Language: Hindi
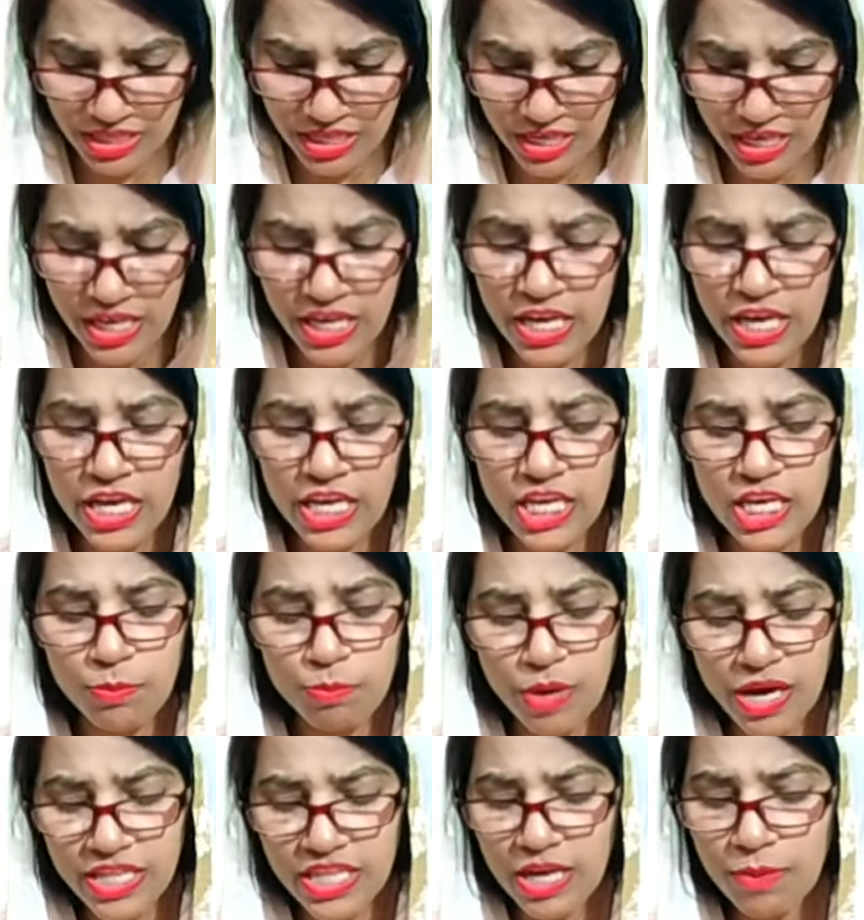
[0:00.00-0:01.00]
हैं कि
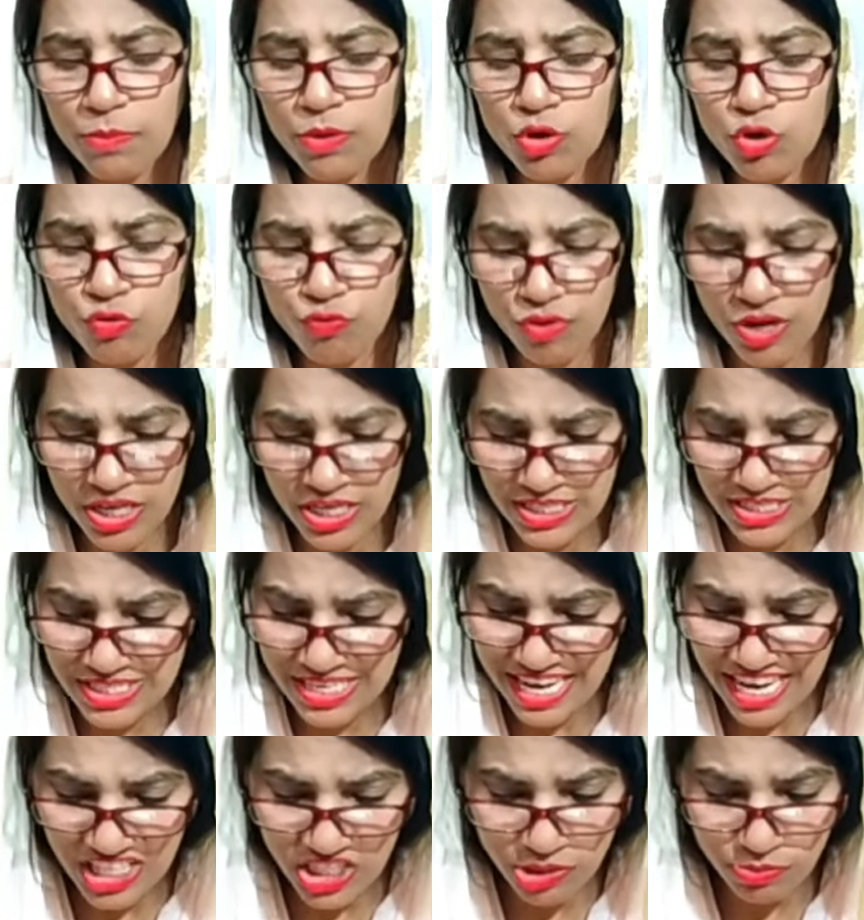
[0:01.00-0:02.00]
बादामी गुफा किस
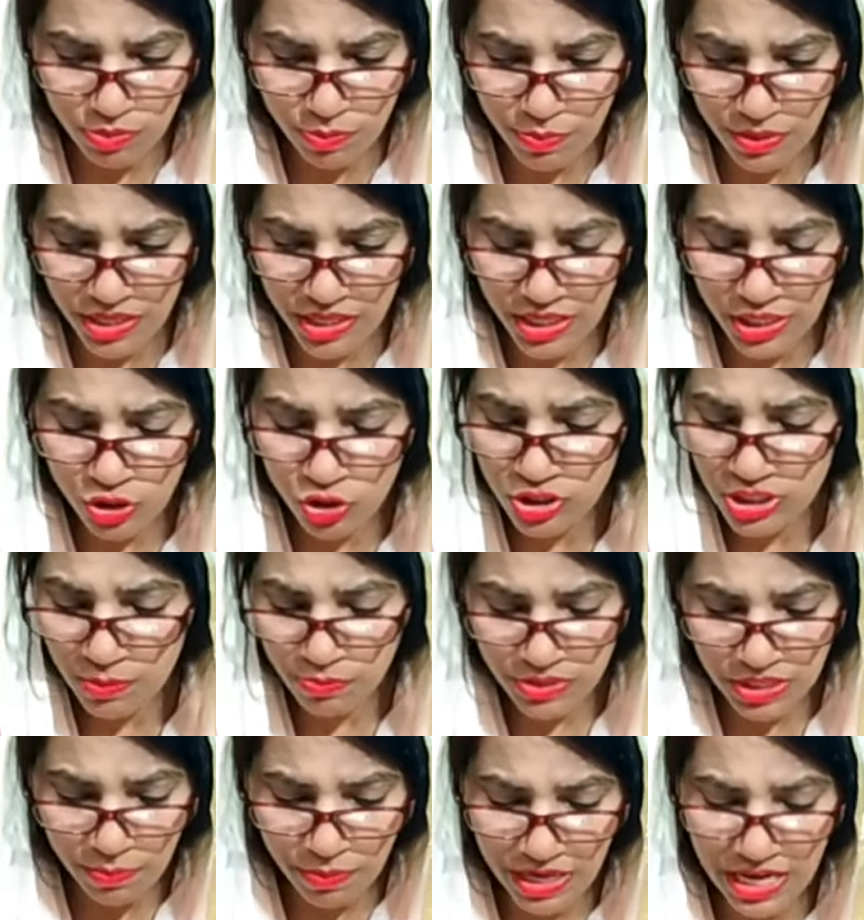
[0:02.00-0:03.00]
राज्य में पड़ेगी तो
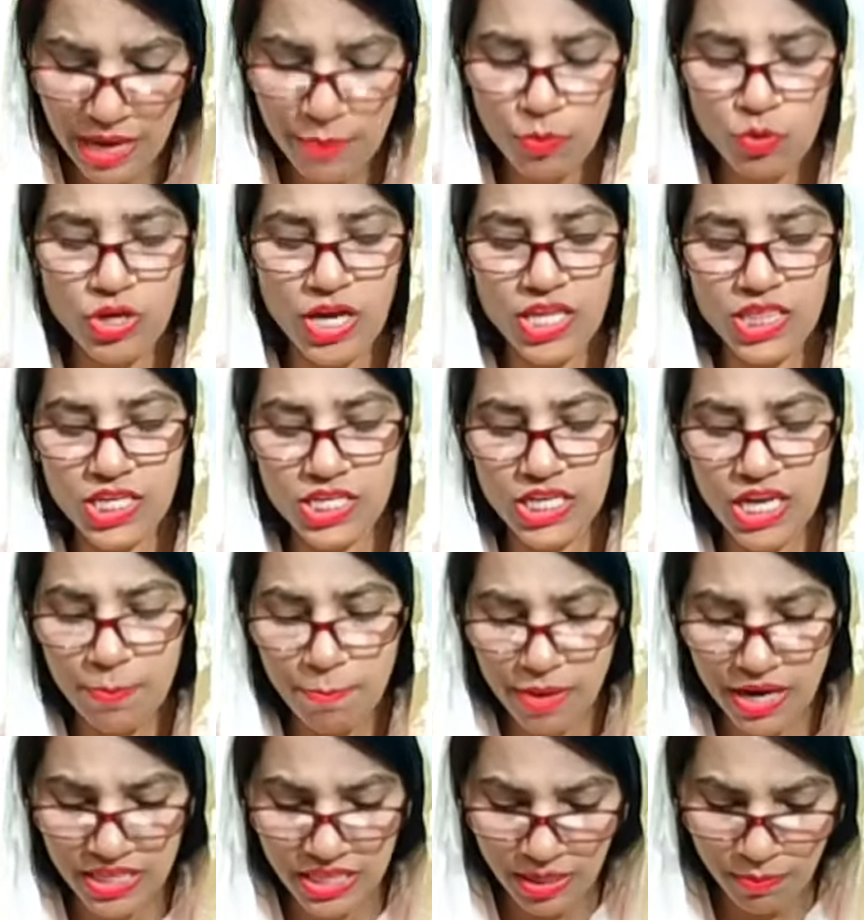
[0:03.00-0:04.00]
सबसे पहले आपको याद रखना है
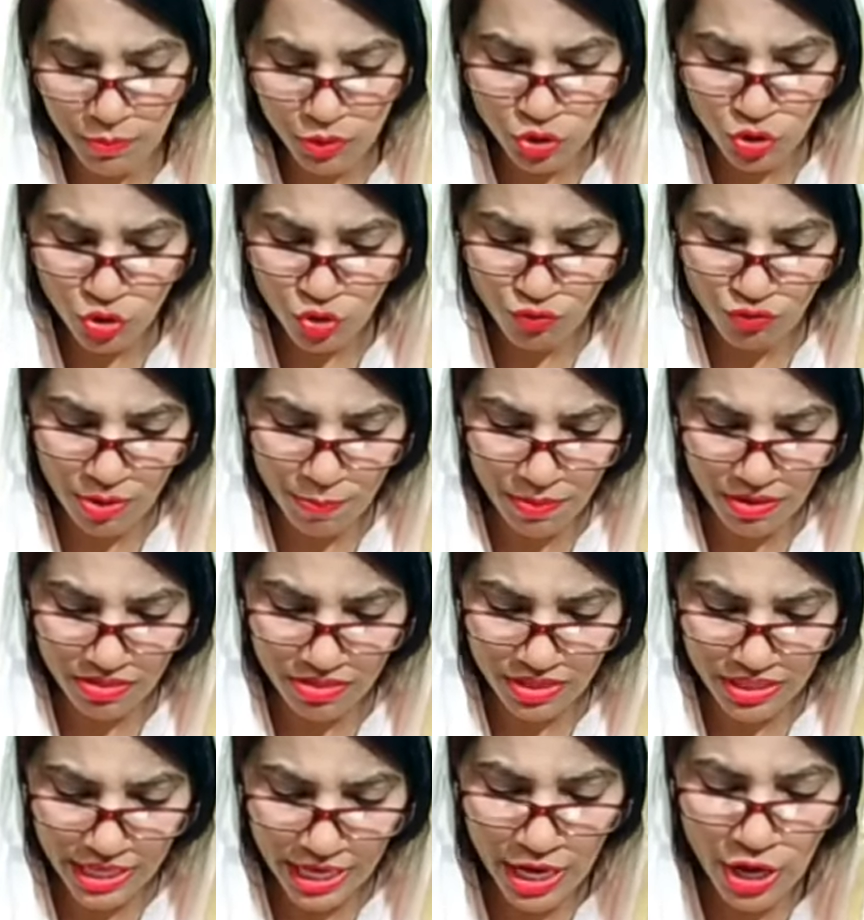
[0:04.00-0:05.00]
बादामी जो गुफा
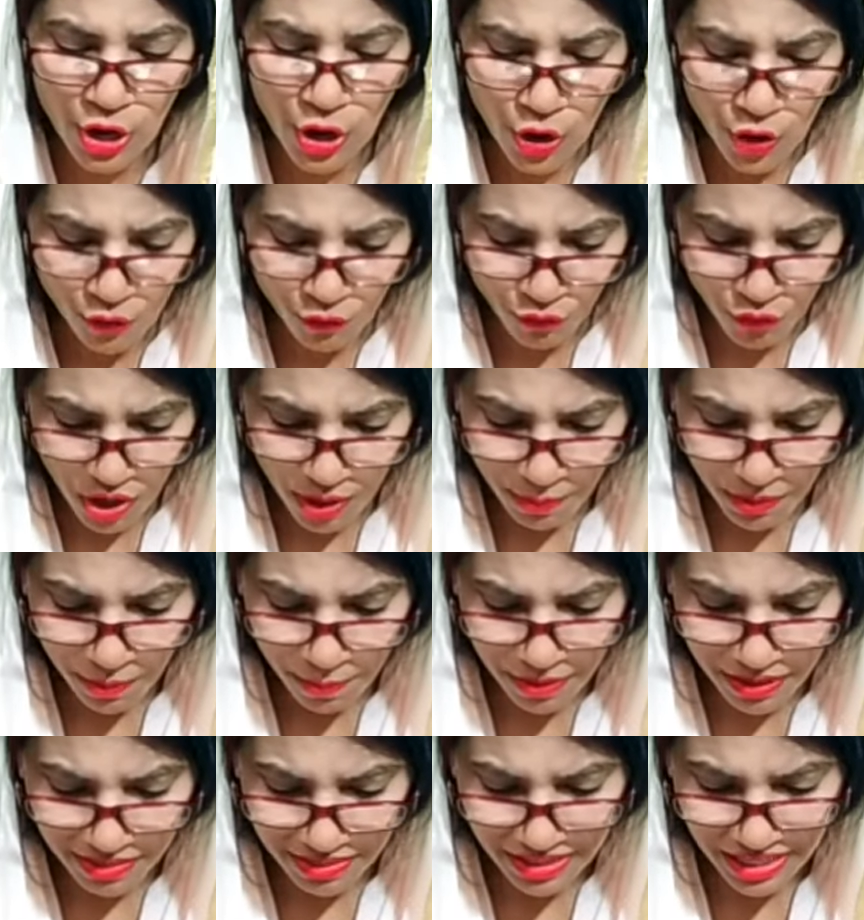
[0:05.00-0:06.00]
पड़ती है वो आपकी
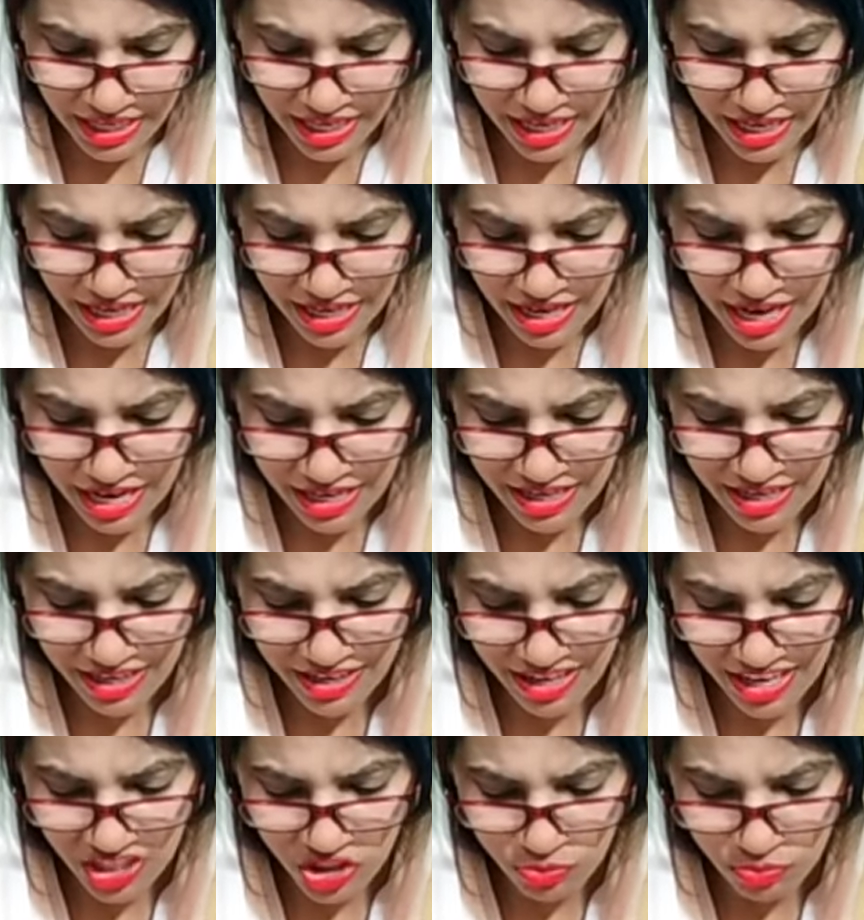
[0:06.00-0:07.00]
पड़ती है कर्नाटक
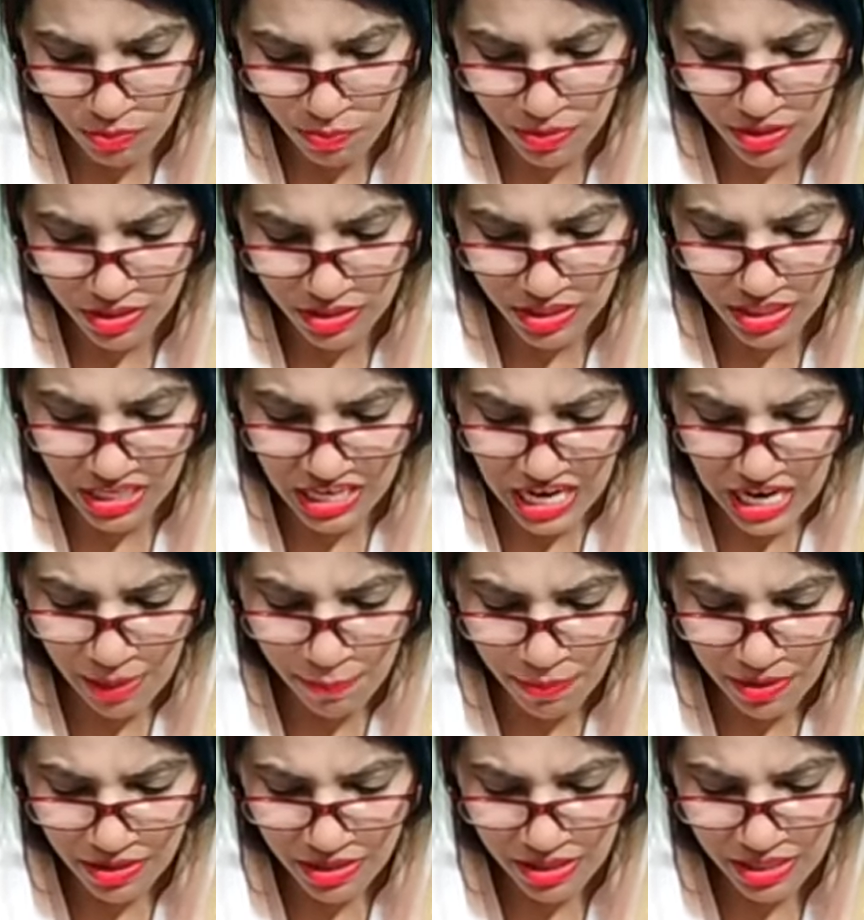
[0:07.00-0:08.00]
राज्य में पड़ती है कहाँ
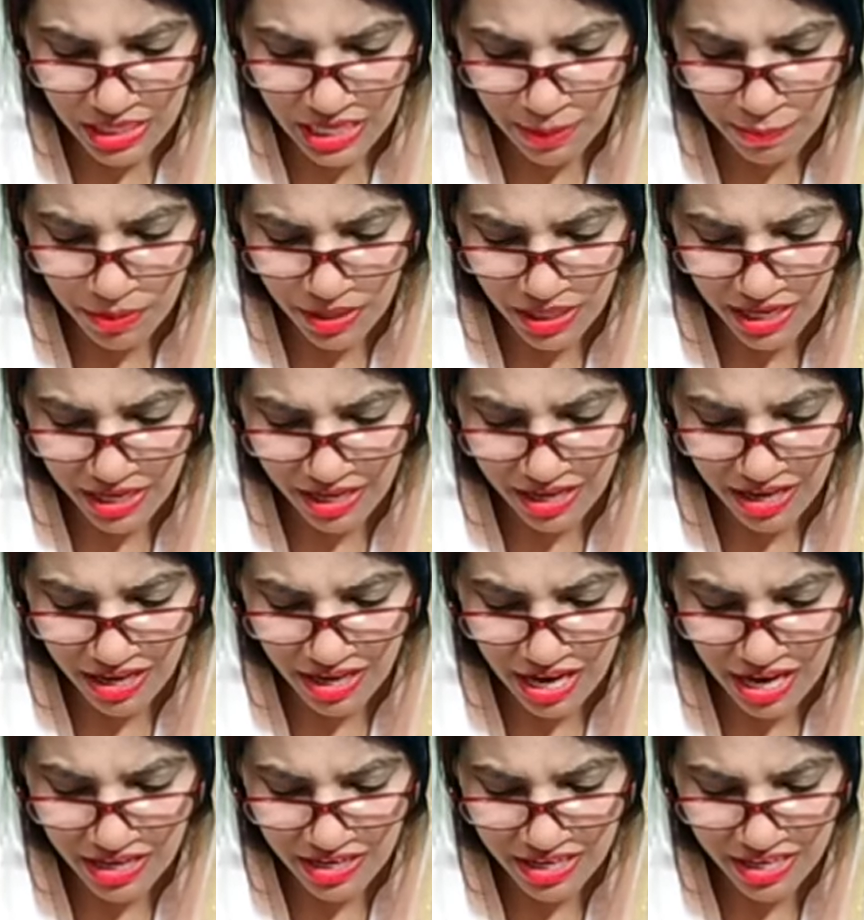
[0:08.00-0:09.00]
पड़ेगी आपकी
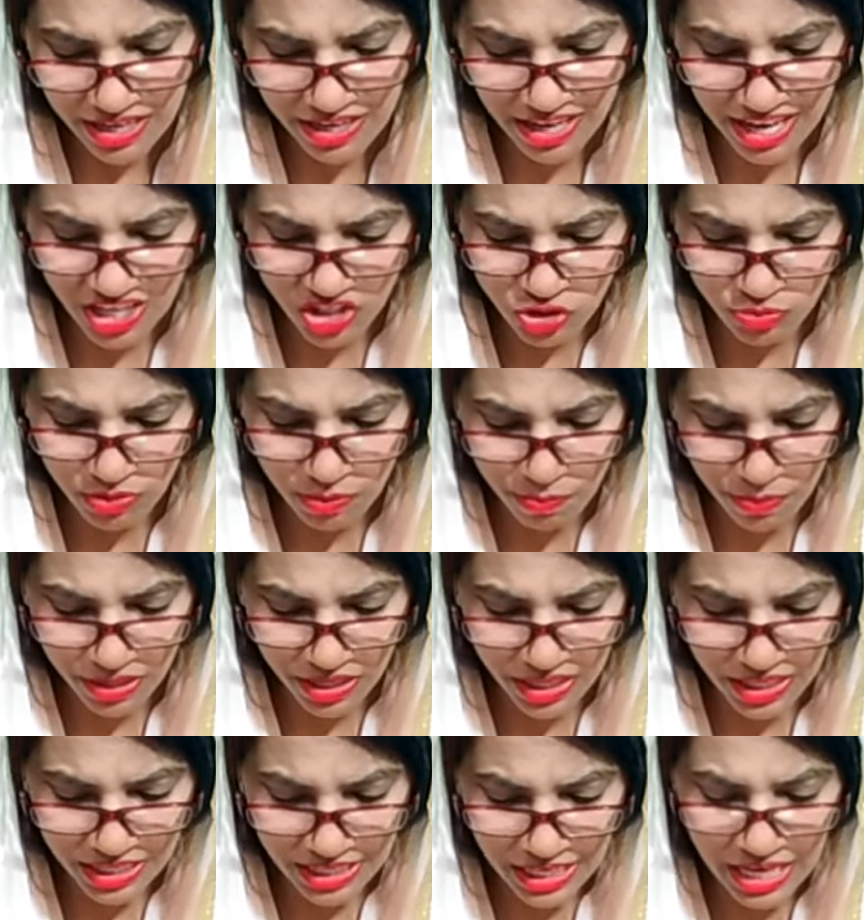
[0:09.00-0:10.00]
कर्नाटक राज्य में
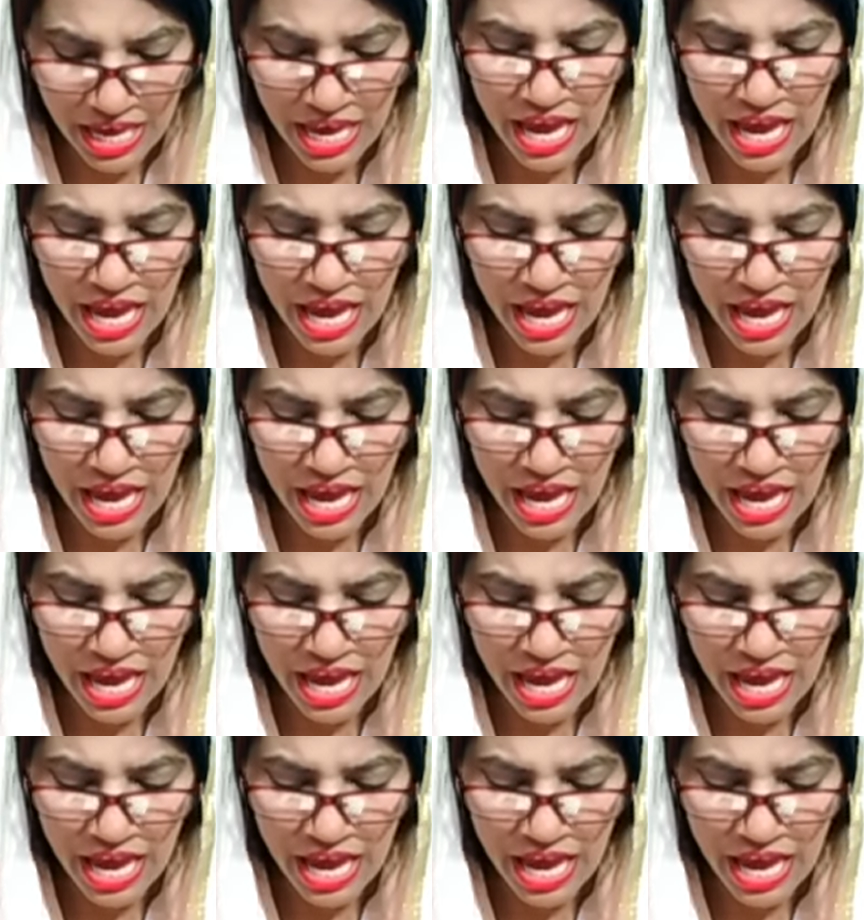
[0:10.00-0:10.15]
पड़ेगी